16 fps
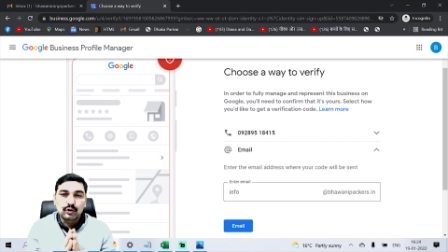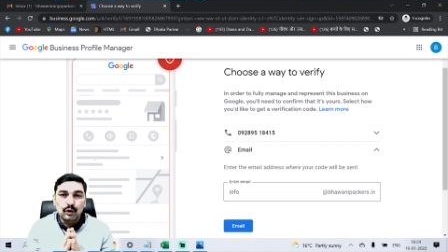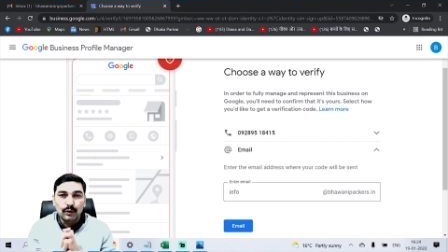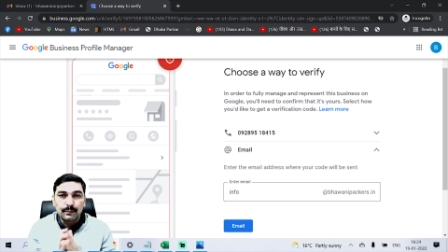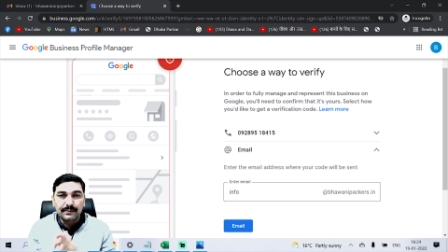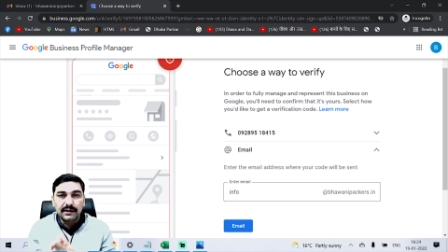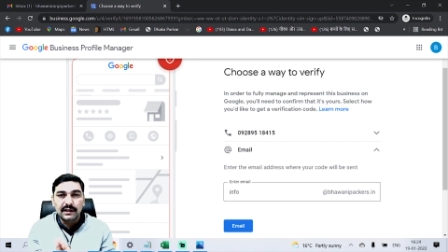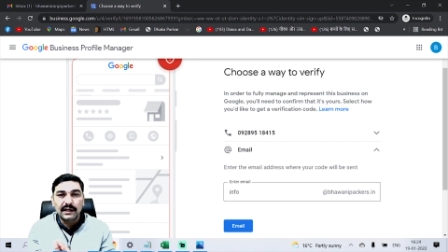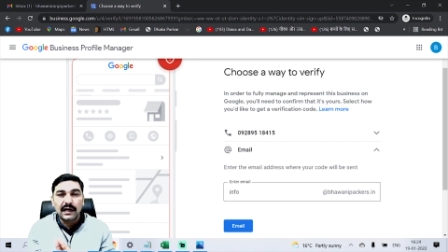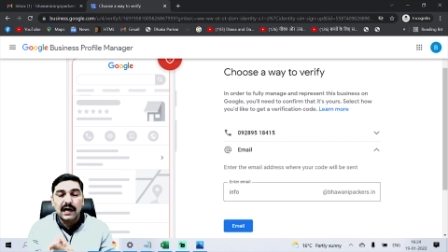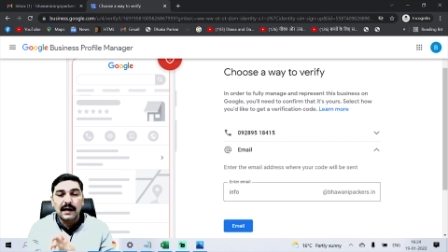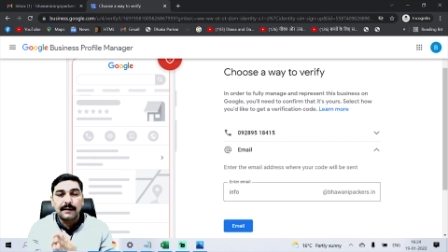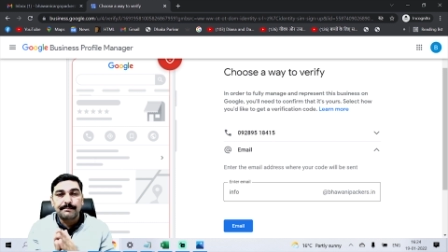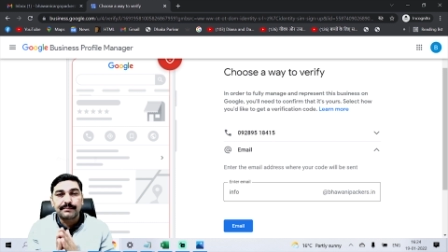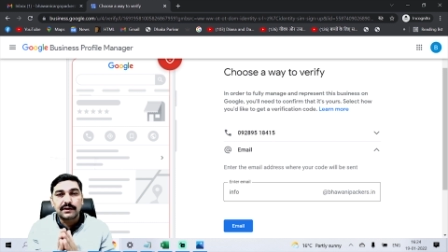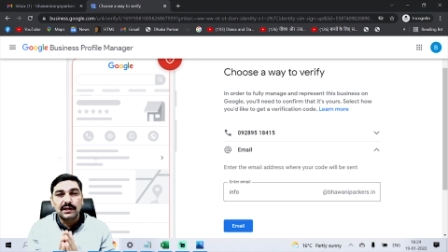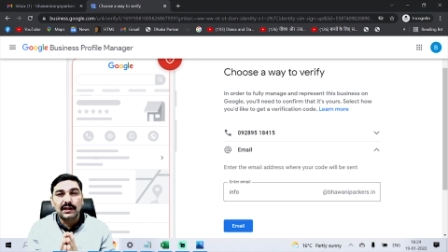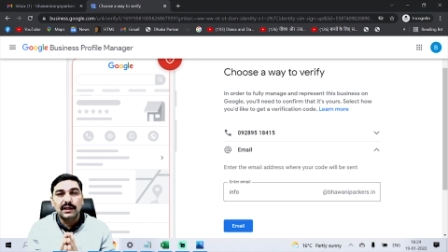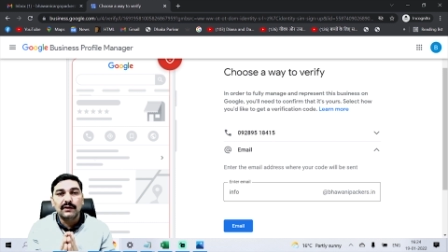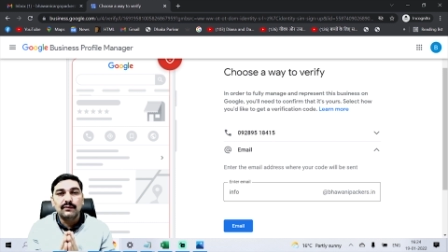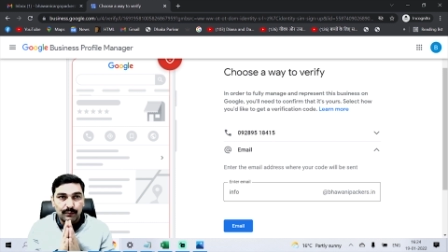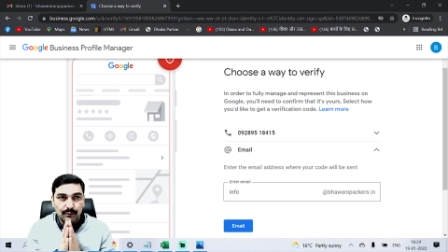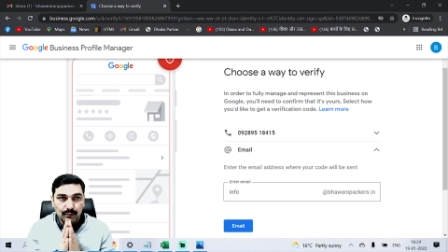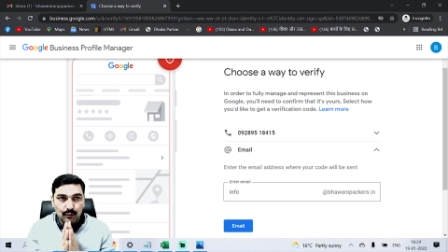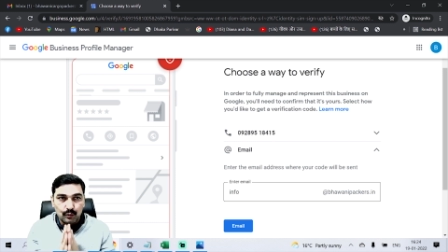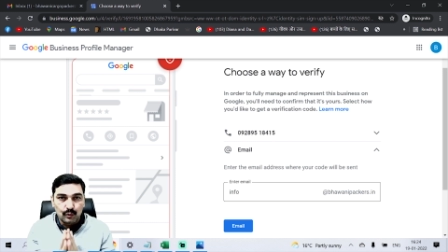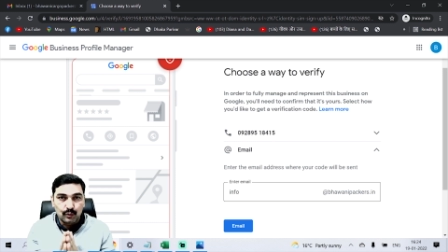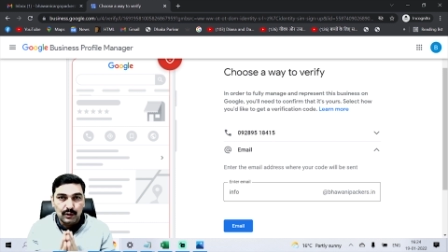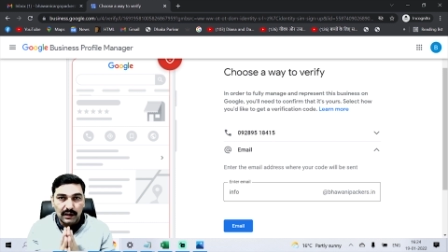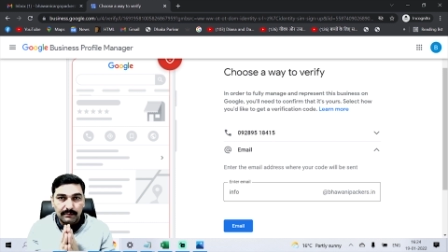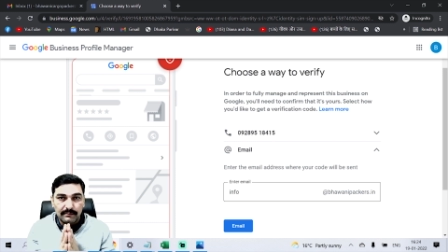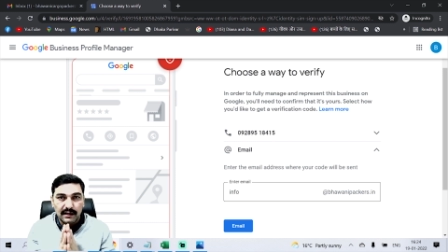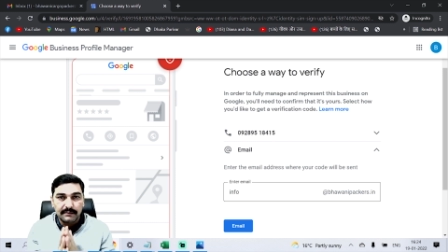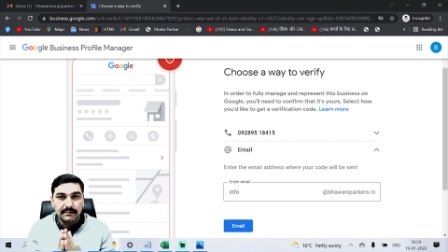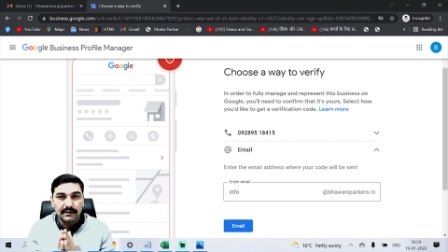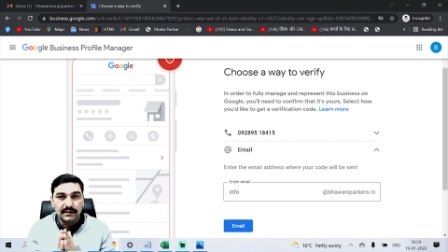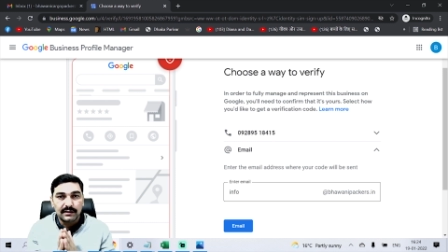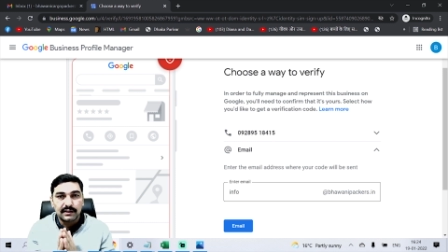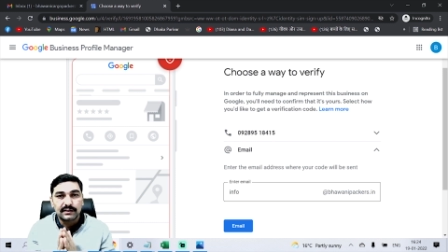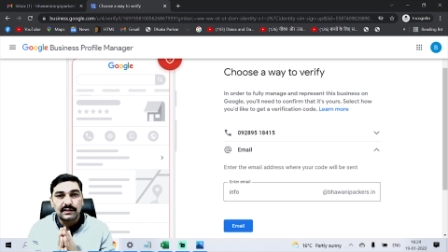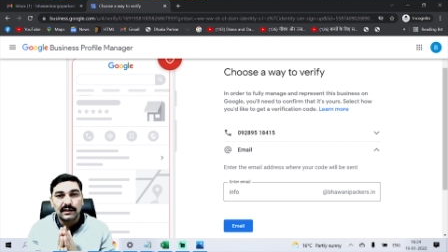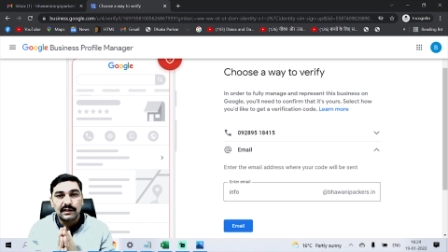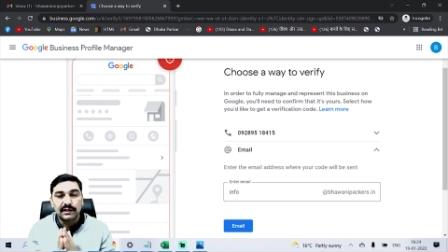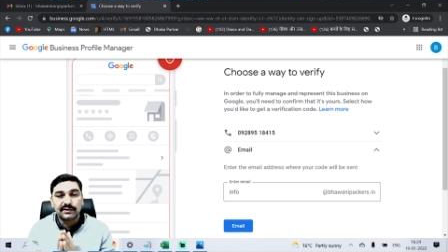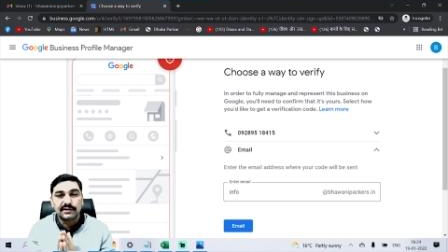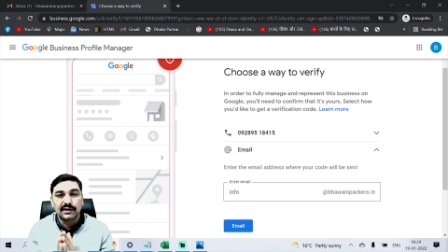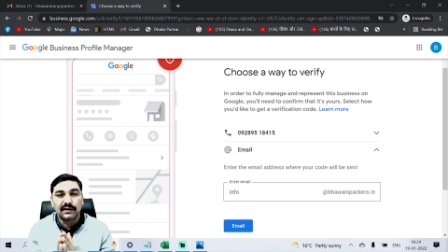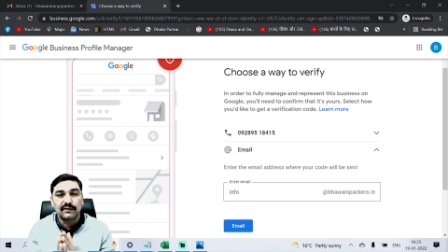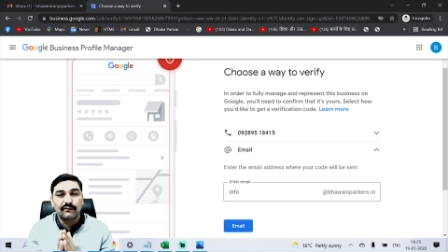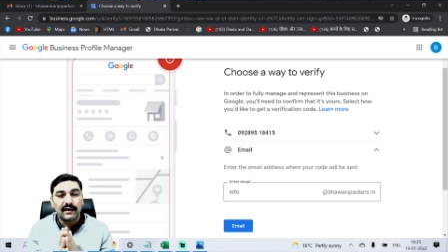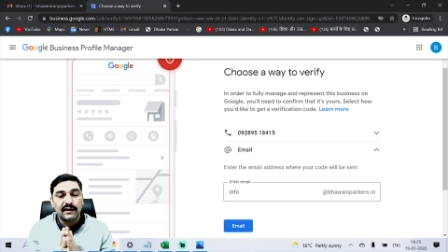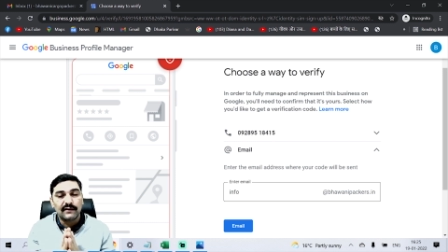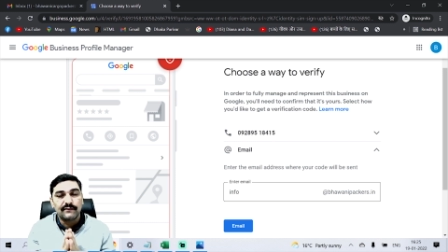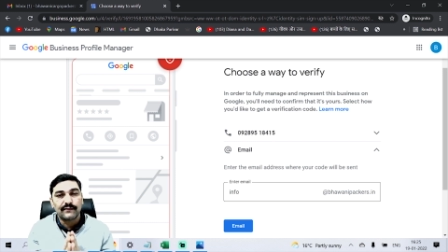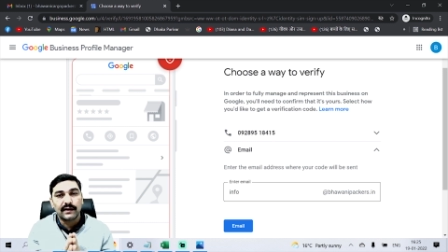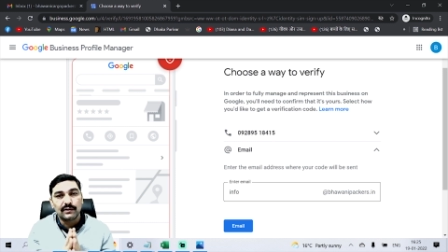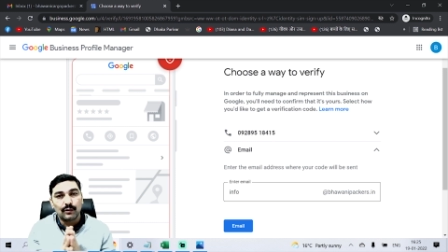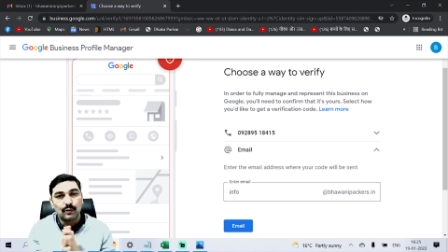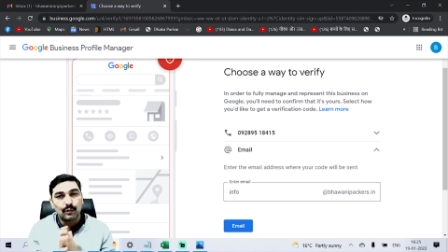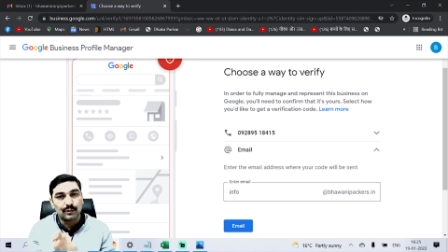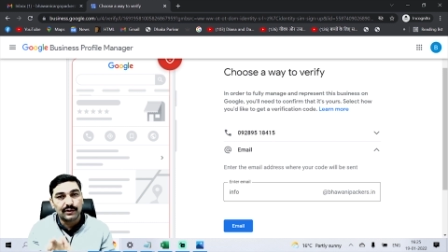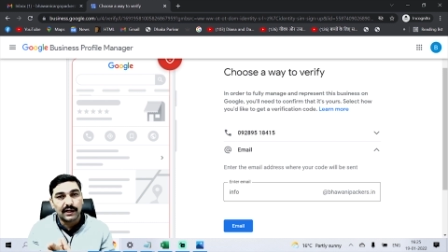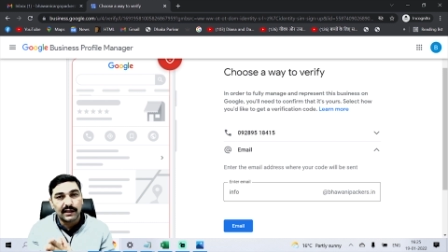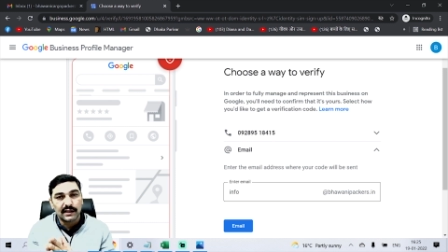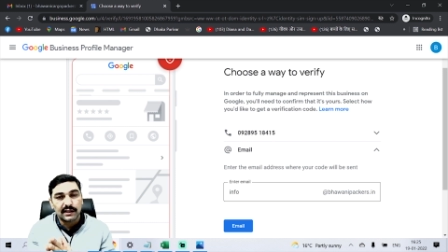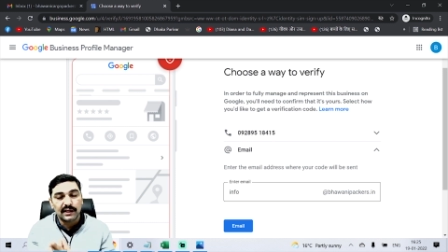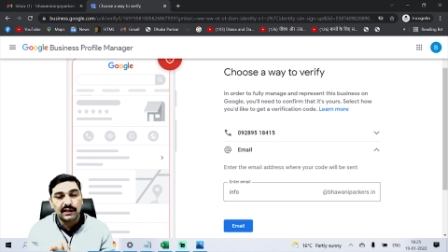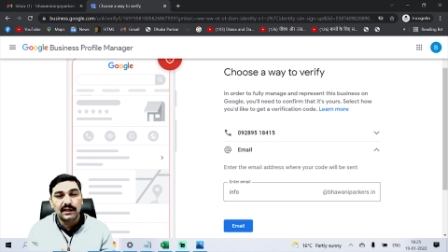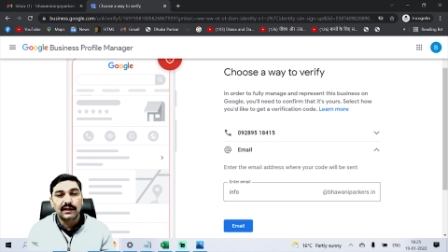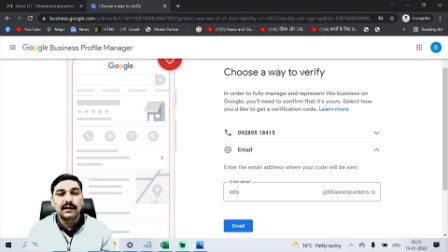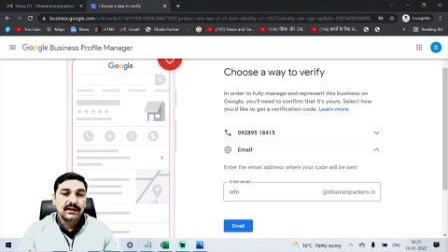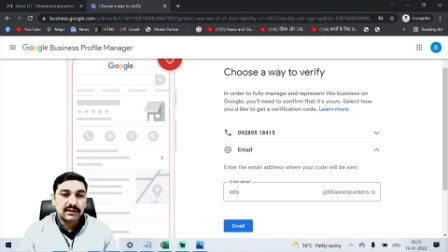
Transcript: तो भी आपकी गूगल माई बिजनेस लिस्टिंग वेरीफाई हो जाएगी